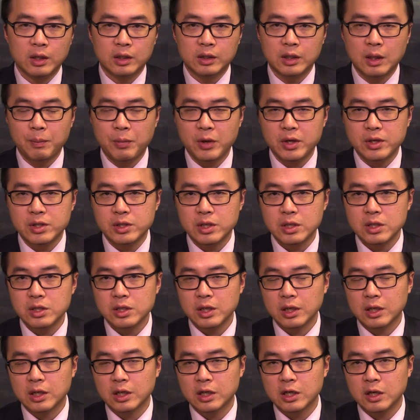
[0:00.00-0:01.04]
他本身是
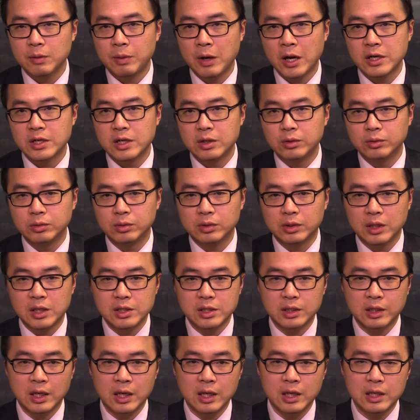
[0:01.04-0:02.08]
一个鸽派人物，但
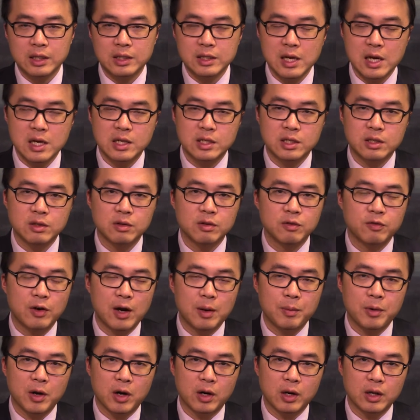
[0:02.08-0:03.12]
是他再次发
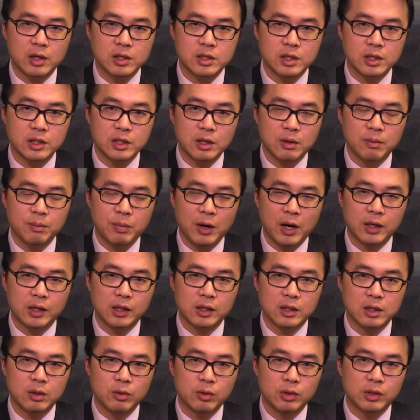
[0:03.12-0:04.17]
表了这个鹰派
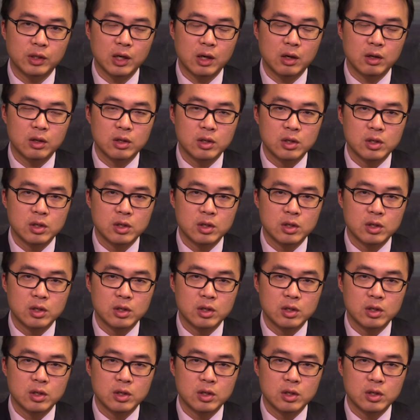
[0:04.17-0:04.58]
的论调，